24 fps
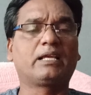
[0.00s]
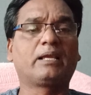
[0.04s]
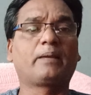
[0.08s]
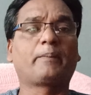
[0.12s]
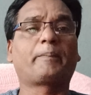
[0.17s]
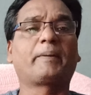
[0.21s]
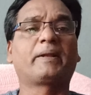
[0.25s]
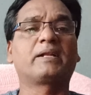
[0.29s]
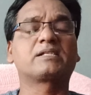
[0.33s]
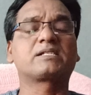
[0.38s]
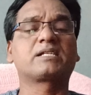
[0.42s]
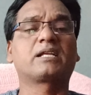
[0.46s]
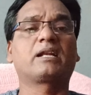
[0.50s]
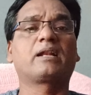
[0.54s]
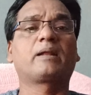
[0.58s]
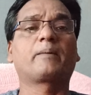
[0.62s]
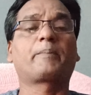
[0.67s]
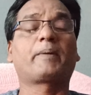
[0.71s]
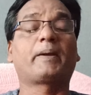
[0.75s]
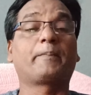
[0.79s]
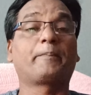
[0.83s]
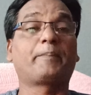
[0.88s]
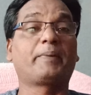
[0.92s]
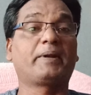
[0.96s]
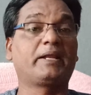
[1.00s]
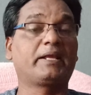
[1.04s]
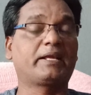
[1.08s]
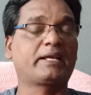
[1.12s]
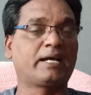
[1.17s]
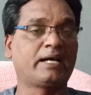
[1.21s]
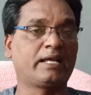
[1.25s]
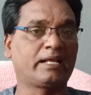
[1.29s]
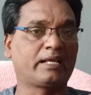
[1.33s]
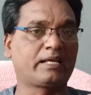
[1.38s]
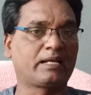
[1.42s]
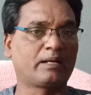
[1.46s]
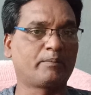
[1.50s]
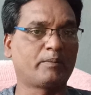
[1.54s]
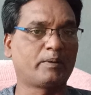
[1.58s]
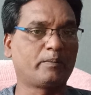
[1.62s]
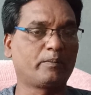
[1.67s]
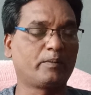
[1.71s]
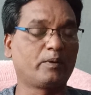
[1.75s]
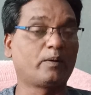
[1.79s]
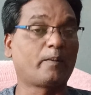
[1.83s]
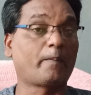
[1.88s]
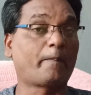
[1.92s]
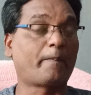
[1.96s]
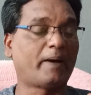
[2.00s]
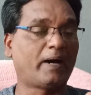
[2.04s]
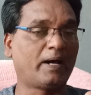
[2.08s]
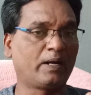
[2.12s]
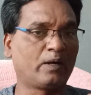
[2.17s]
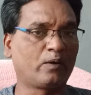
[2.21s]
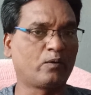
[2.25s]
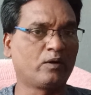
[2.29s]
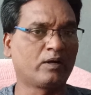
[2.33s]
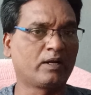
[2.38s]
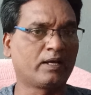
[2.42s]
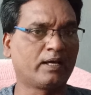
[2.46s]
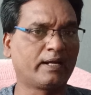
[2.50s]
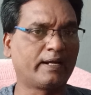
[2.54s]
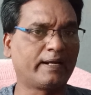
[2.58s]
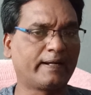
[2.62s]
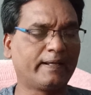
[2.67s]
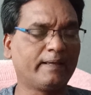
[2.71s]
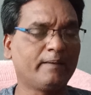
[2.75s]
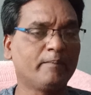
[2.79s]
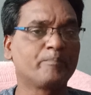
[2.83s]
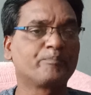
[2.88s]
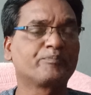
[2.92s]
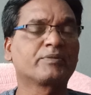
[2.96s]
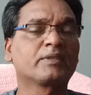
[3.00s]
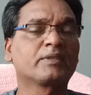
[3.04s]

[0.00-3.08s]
ఈ పెన్షన్ల పంపిణీ కార్యక్రమంలో పాల్గొనాలని